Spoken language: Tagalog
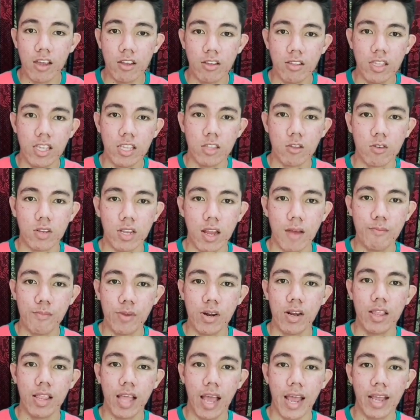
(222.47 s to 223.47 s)
So, meron
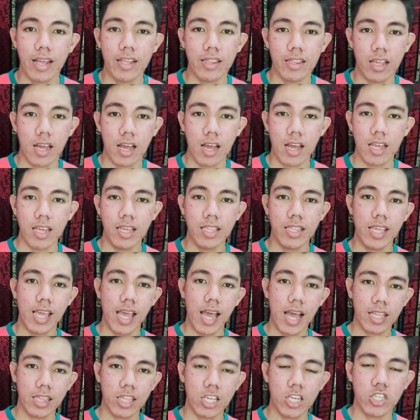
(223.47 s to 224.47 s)
tayong ditong number
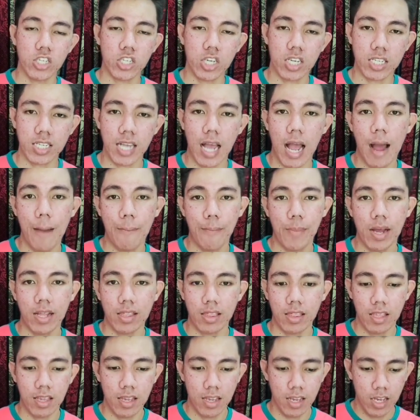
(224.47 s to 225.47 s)
line na inihati
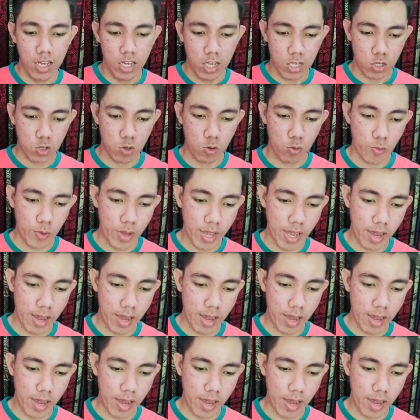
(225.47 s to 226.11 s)
siya sa apat.